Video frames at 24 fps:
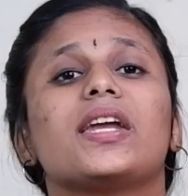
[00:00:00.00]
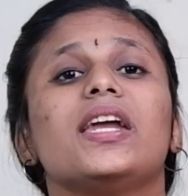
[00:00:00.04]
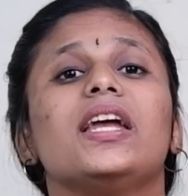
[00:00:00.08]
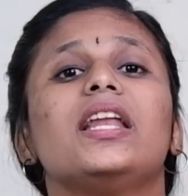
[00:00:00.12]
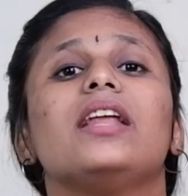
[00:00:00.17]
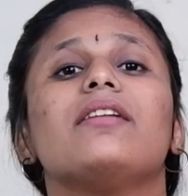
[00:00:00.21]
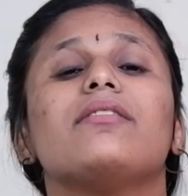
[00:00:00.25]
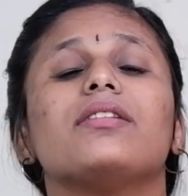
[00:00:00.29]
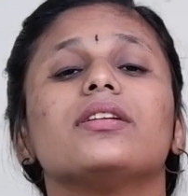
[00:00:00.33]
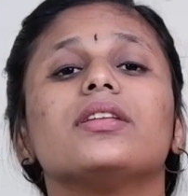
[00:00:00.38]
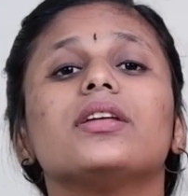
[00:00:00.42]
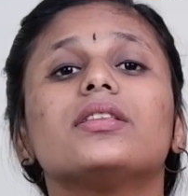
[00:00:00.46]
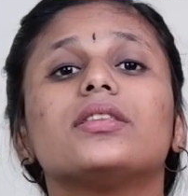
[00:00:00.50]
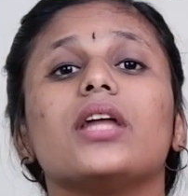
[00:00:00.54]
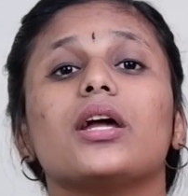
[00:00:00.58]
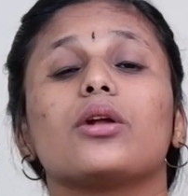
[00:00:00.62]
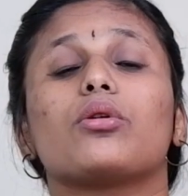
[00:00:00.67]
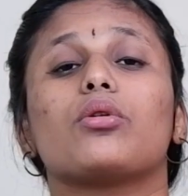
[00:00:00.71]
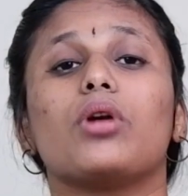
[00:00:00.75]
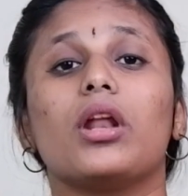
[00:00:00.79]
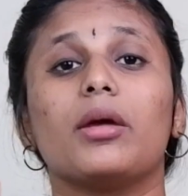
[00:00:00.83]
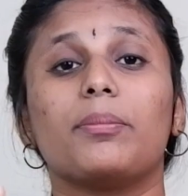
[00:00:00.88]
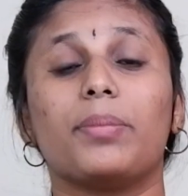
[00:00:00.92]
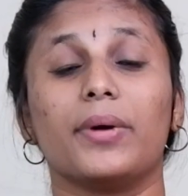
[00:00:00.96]
கீழே விழுந்து
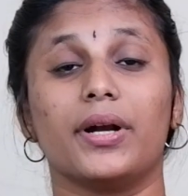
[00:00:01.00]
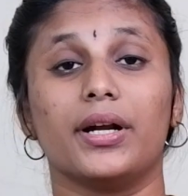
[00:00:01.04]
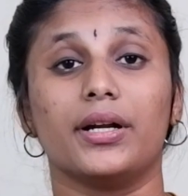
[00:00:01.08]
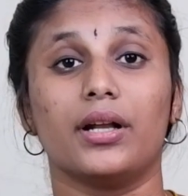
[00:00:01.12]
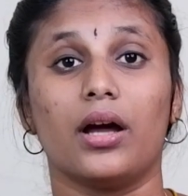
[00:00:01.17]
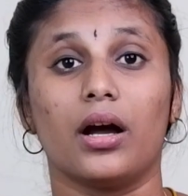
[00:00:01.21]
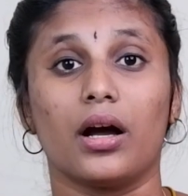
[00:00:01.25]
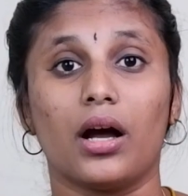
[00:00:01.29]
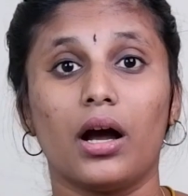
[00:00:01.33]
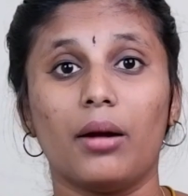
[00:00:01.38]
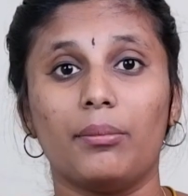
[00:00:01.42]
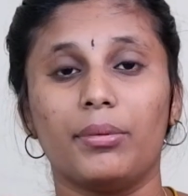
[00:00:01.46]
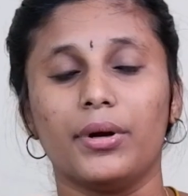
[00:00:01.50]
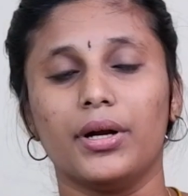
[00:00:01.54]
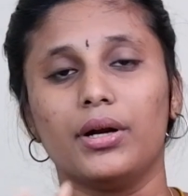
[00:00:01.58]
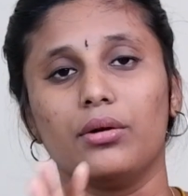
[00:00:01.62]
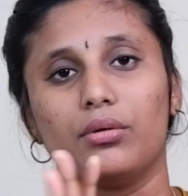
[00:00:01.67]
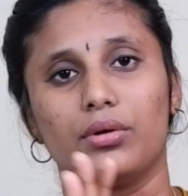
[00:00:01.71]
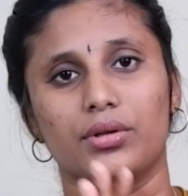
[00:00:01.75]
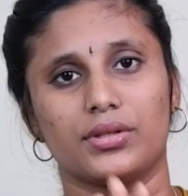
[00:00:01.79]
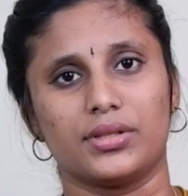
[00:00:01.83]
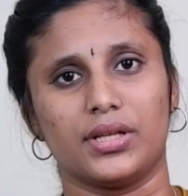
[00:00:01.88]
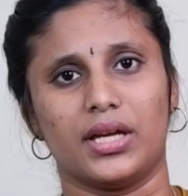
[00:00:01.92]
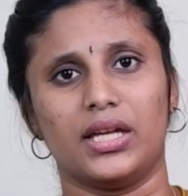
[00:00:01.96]
தற்கொலை பண்ணிட்டாங்க
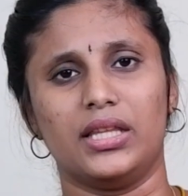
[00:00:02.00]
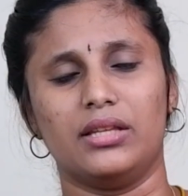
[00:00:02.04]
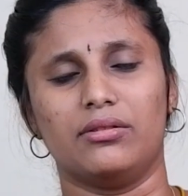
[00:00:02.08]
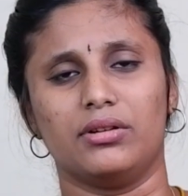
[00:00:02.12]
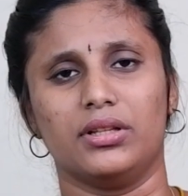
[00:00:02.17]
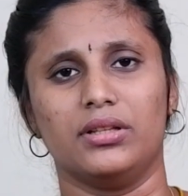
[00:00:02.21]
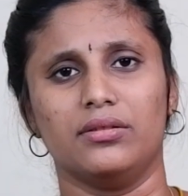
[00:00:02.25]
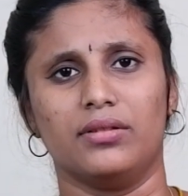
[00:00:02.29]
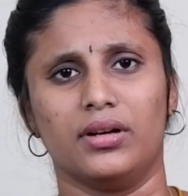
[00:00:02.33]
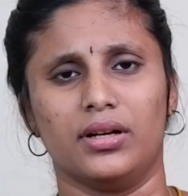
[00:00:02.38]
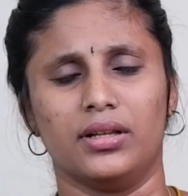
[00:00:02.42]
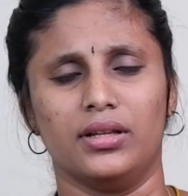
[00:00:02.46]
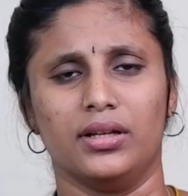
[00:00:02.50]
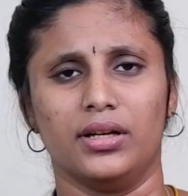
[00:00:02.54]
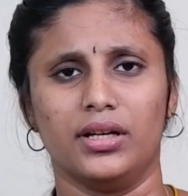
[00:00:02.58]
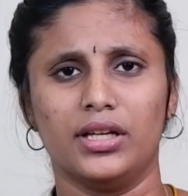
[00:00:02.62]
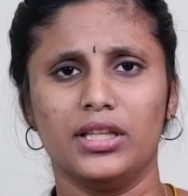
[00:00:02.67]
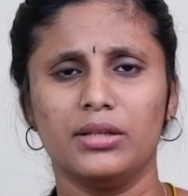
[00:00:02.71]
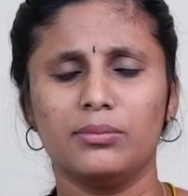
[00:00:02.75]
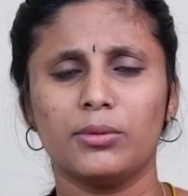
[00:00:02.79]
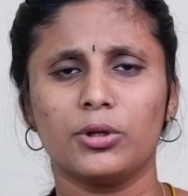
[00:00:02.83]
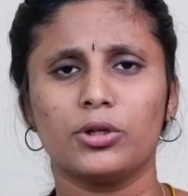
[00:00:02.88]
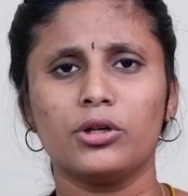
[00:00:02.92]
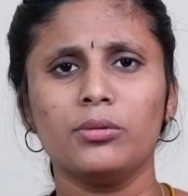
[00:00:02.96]
அப்படின்ற ஒரு செய்தி வந்து வருது
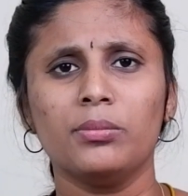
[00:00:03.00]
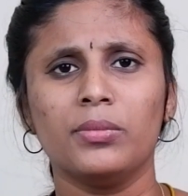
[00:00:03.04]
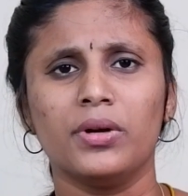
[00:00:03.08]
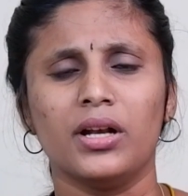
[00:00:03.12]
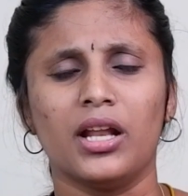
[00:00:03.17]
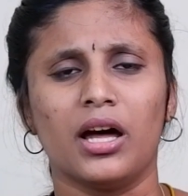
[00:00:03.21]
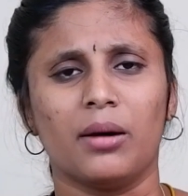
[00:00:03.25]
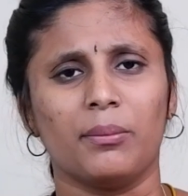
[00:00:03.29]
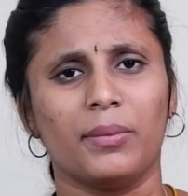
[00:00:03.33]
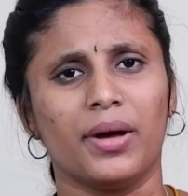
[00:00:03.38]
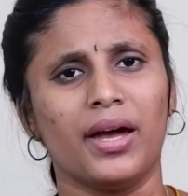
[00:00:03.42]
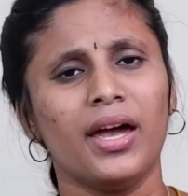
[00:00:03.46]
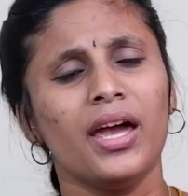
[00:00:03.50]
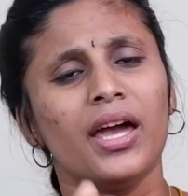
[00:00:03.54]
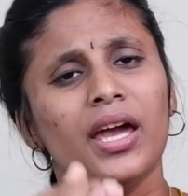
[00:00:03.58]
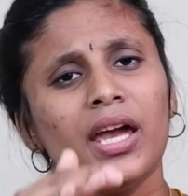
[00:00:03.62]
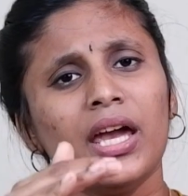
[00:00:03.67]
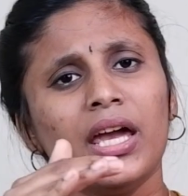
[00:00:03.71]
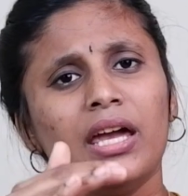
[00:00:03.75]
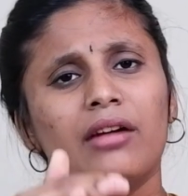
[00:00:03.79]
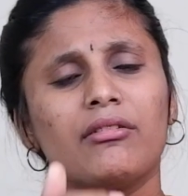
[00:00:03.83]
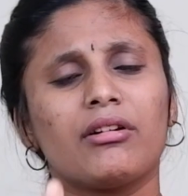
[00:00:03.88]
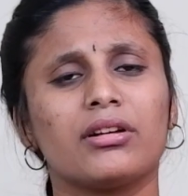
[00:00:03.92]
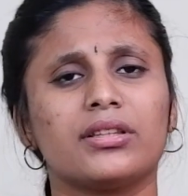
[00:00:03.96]
இது மட்டும் இல்லாம
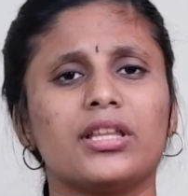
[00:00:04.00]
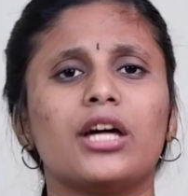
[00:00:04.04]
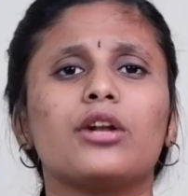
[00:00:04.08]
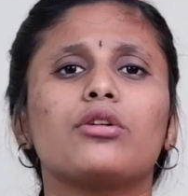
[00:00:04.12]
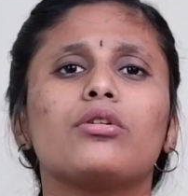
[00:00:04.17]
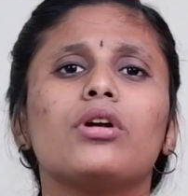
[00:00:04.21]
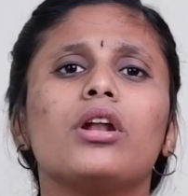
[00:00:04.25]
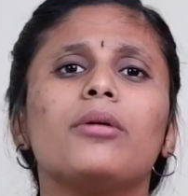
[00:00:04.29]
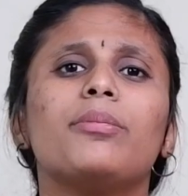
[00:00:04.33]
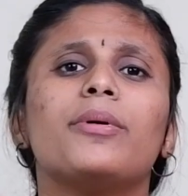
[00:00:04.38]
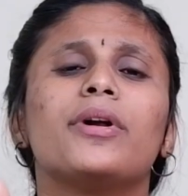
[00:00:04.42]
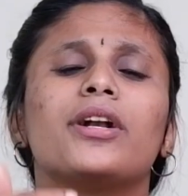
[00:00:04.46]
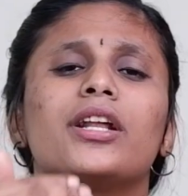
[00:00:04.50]
இவங்க தற்கொலை